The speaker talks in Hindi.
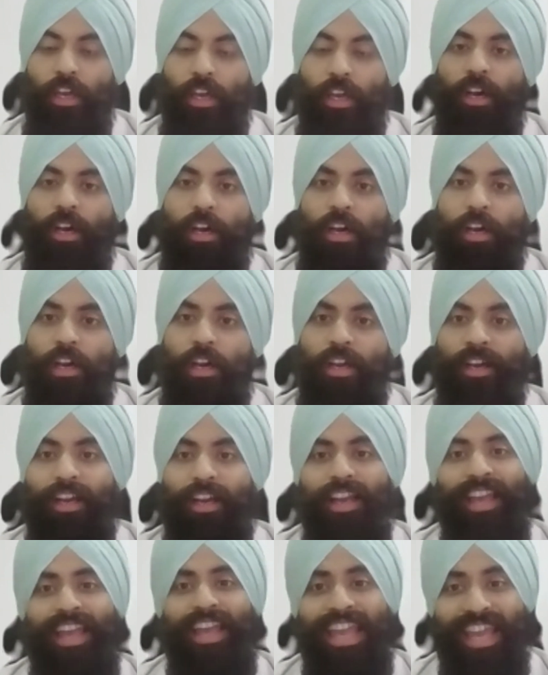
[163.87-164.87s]

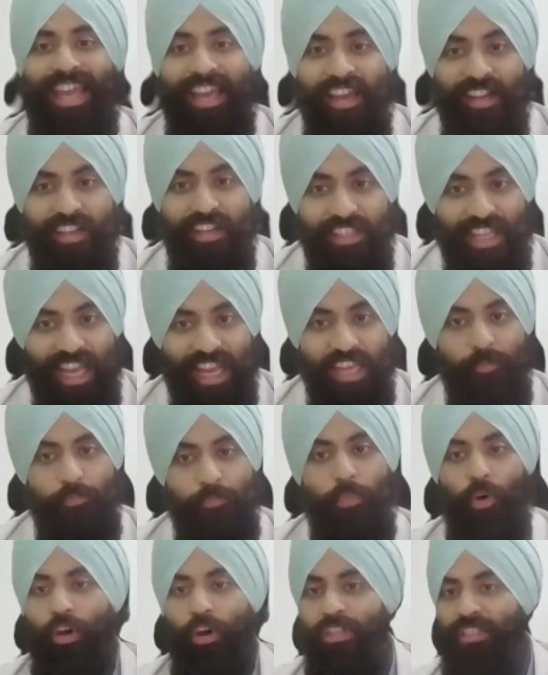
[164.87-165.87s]
हेयर टाइप
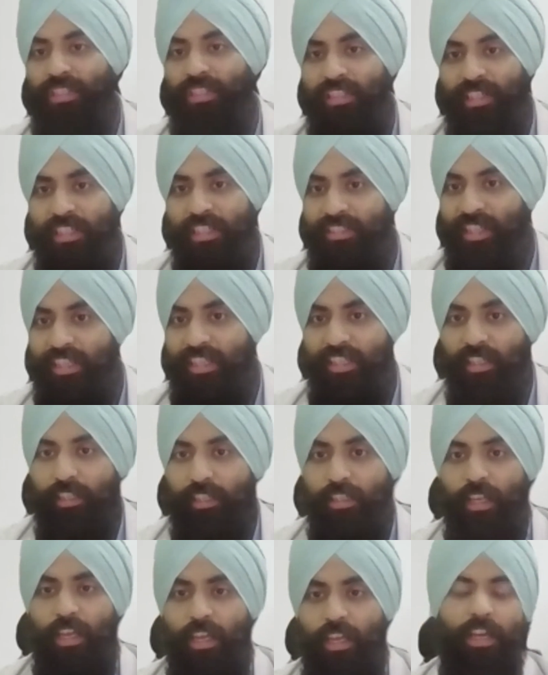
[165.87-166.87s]
बहुत ज्यादा डिसाइड
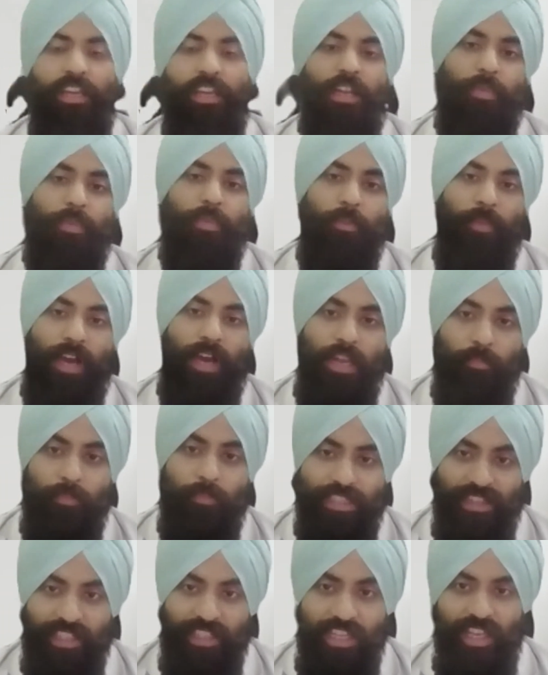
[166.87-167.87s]
करता है अगर आपके बाल
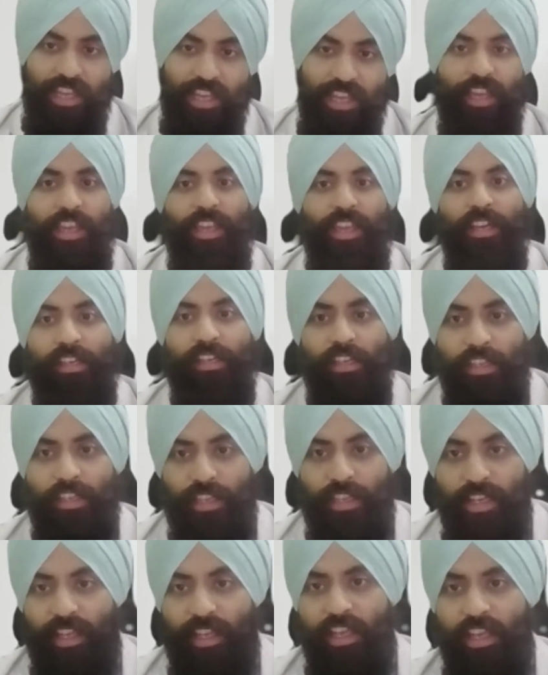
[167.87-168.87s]
पतले हैं या
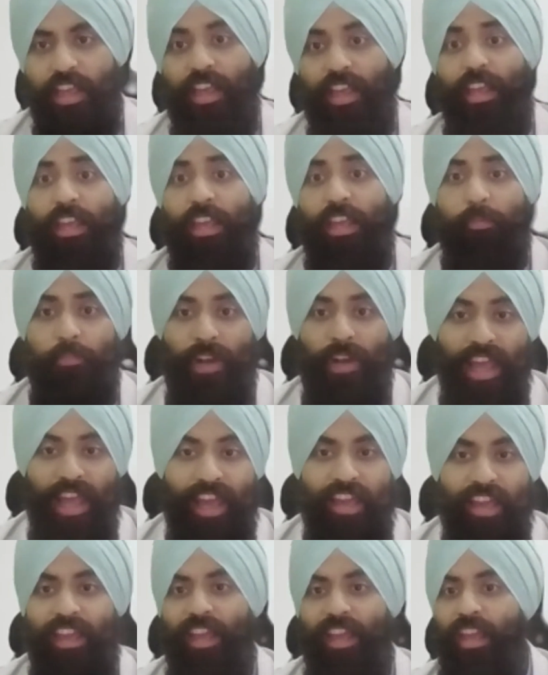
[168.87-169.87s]
कर्ली हैं या
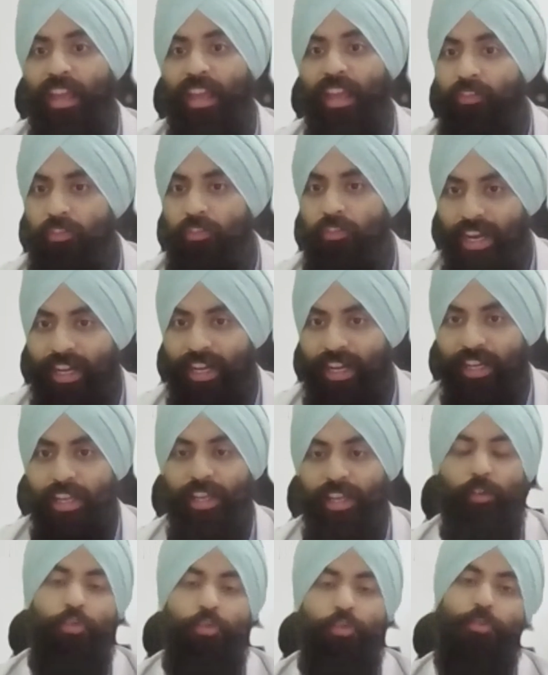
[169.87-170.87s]
ब्लैक है या वाइट
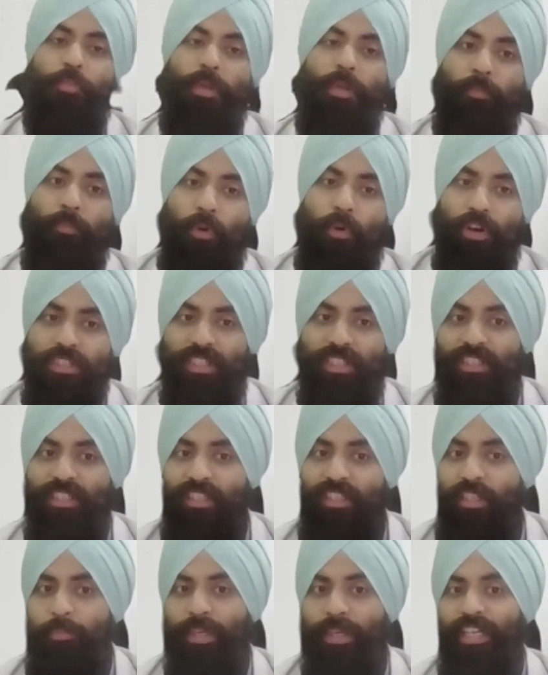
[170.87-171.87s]
है उस पर बहुत ज्यादा
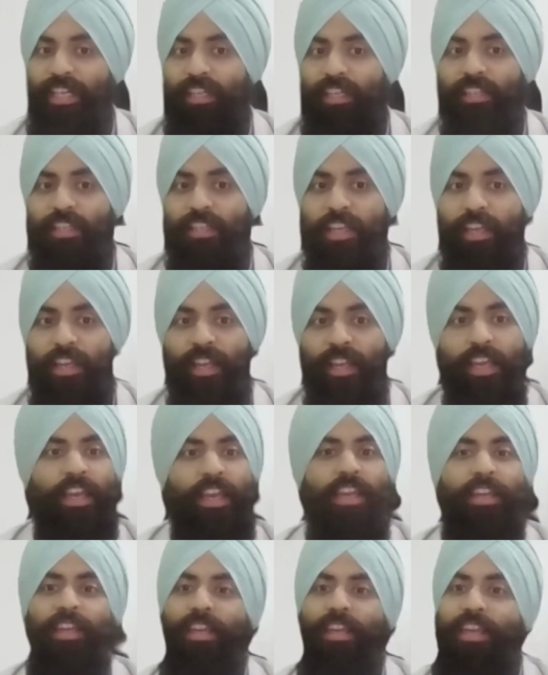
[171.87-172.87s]
डिपेंड करता है
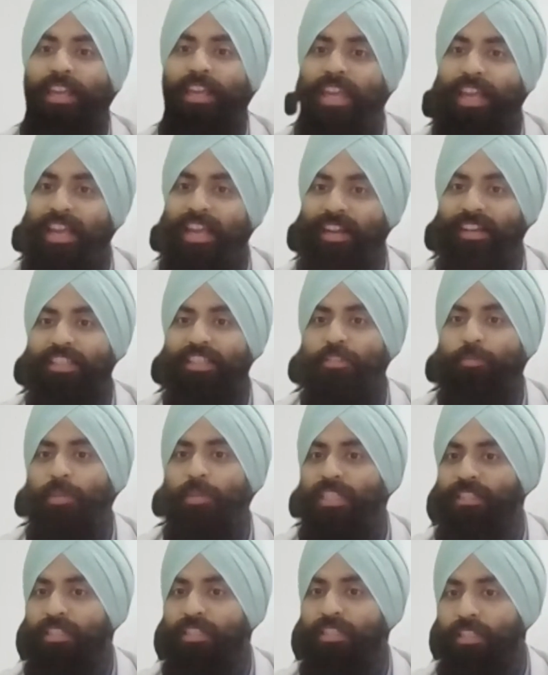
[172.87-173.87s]
कि हेयर
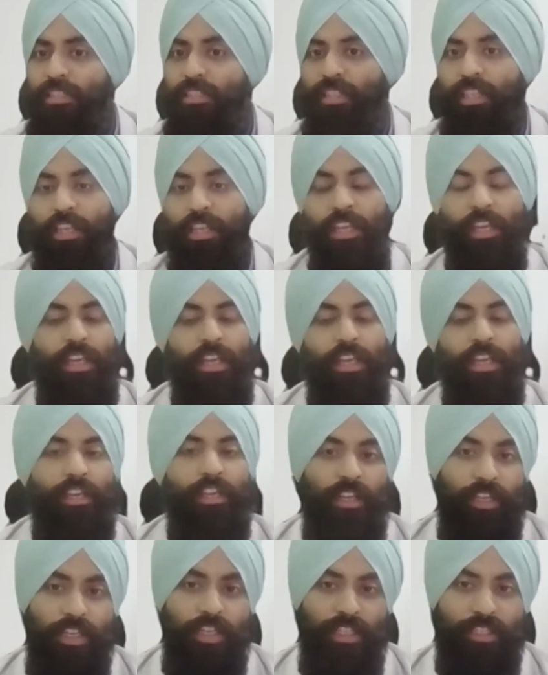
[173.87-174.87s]
ट्रांसप्लांट सर्जरी
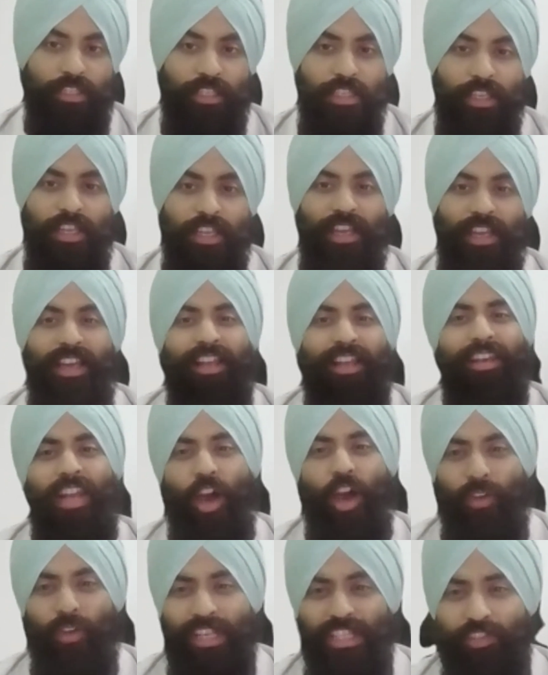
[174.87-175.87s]
करनी चाहिए
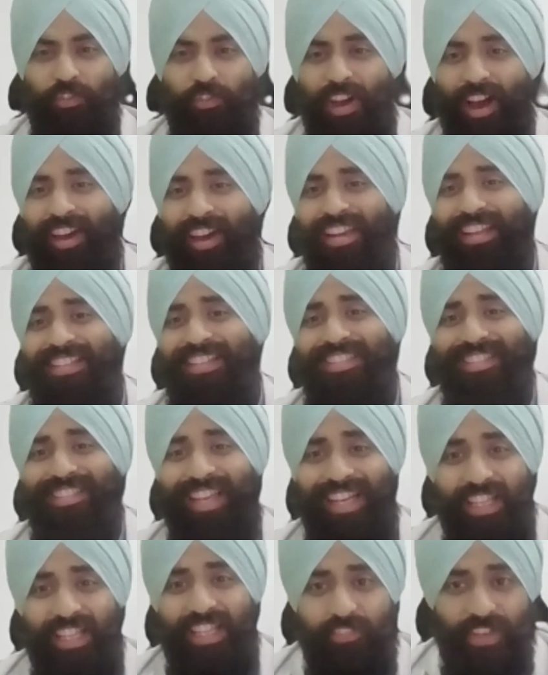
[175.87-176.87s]
नाउ एज फार एज
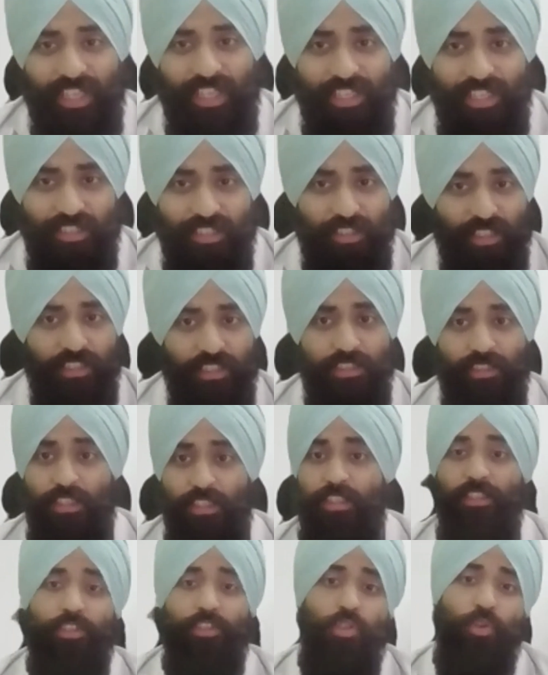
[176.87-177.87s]
साइड इफेक्ट इज
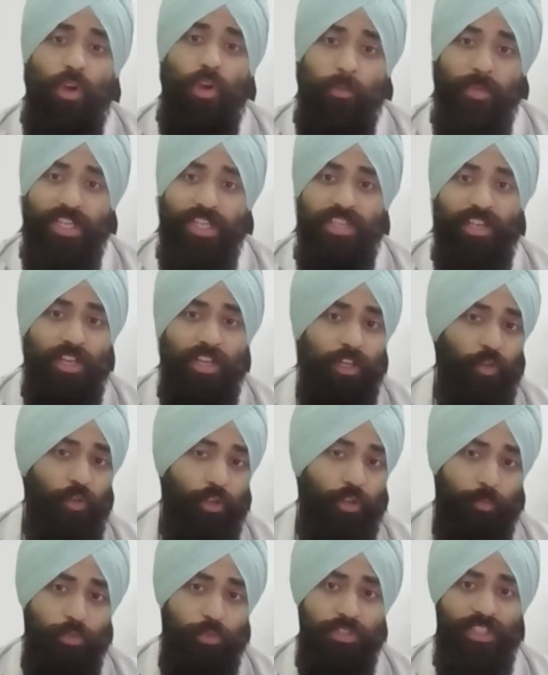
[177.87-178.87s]
कंसर्न जो हमेशा हर कोई
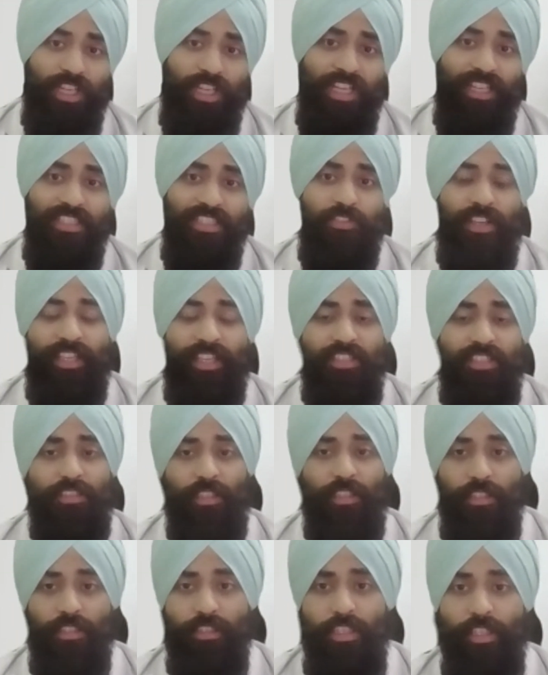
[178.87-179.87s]
पूछता है एज फार एज
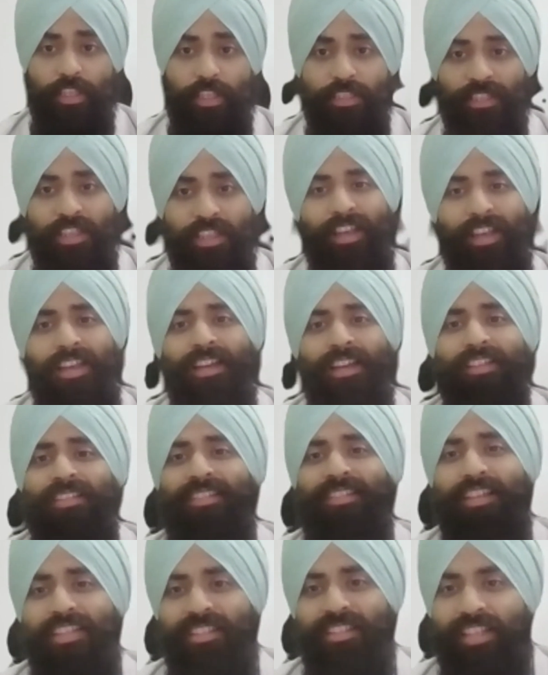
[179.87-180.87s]
सर्जरी इज
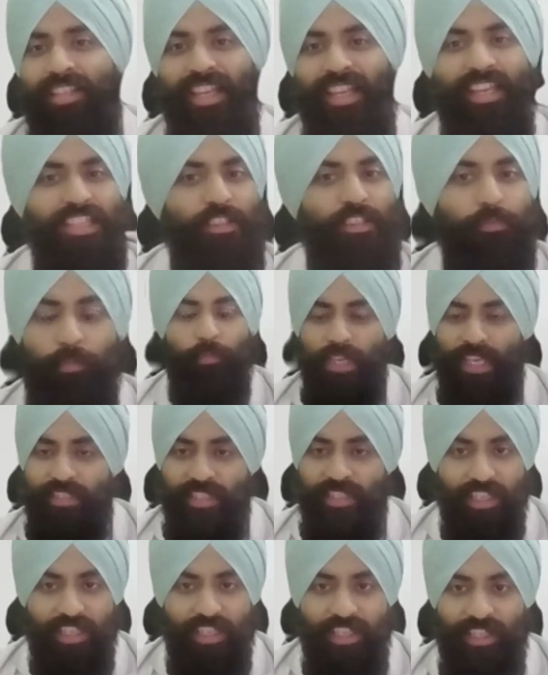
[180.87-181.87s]
सर्जरी इज
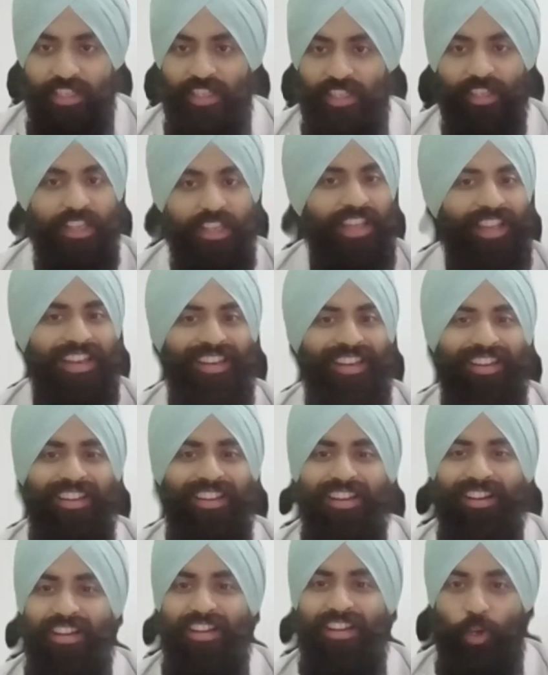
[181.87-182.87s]
बेसिकली डन इन
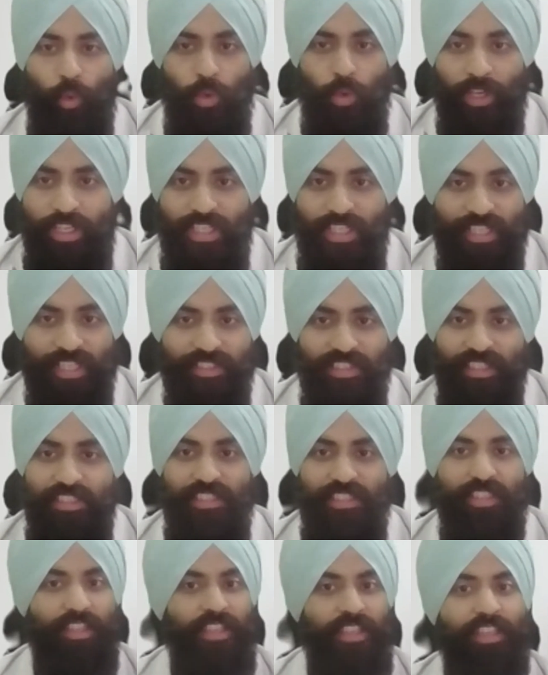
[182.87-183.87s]
लोकल
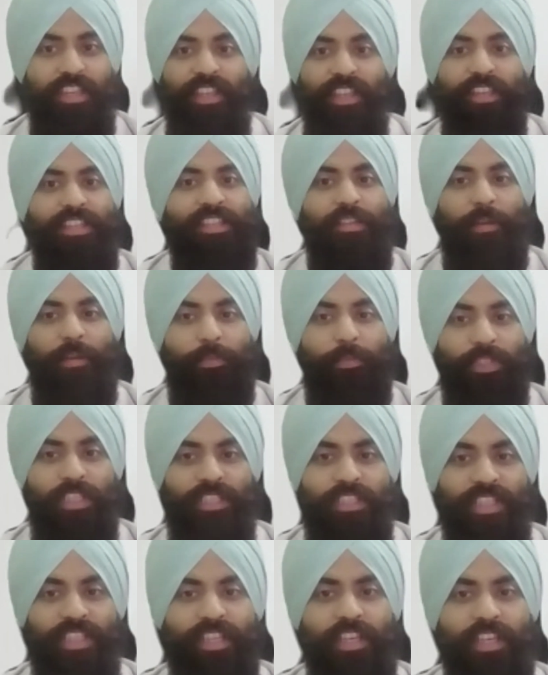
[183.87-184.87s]
एनेस्थीसिया यानी कि जब आप
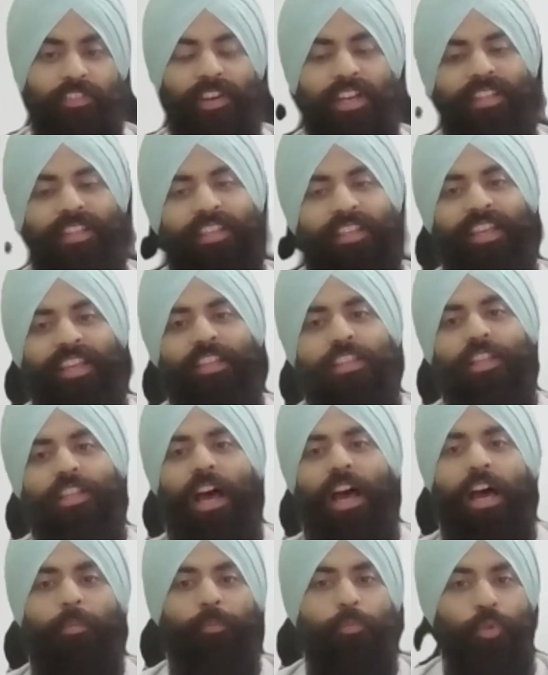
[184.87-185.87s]
सर्जरी करवाते हैं तो
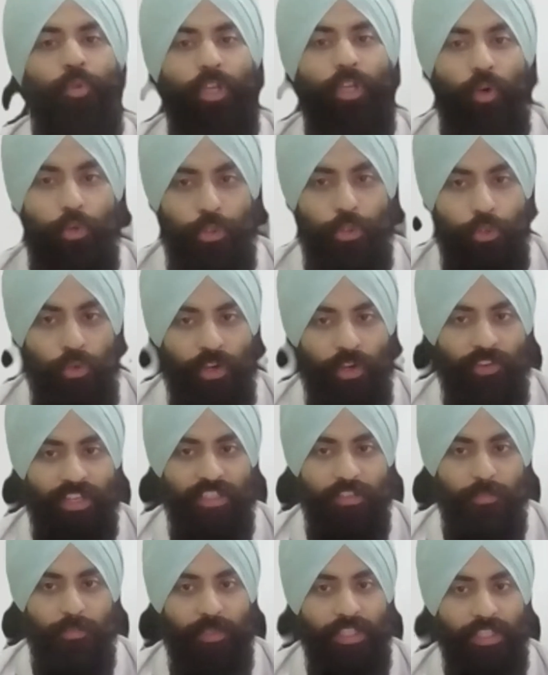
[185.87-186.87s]
आप पूरे होशो
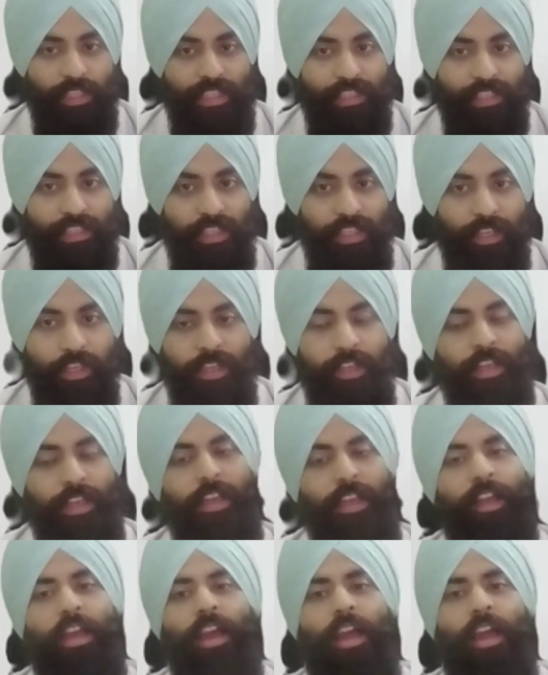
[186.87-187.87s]
आवास में रहते हैं
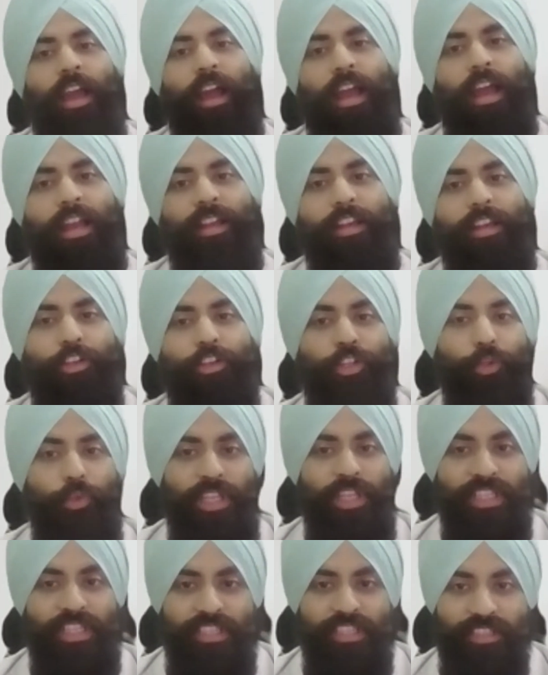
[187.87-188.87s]
एंड
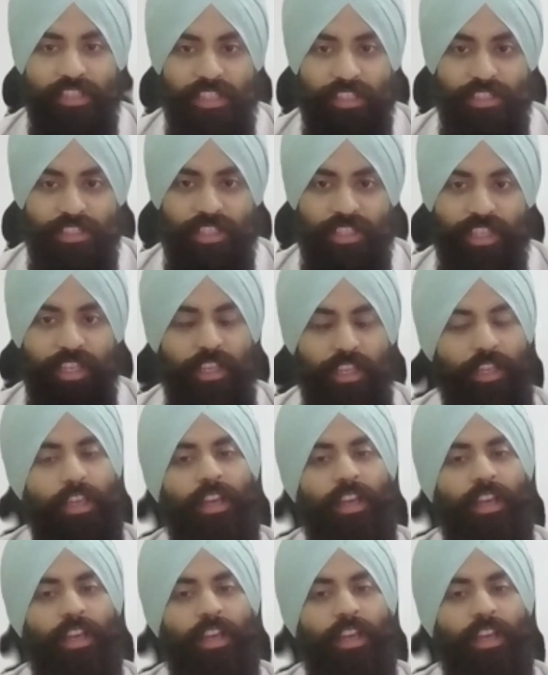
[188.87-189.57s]
ड्यूरिंग दी सर्जरी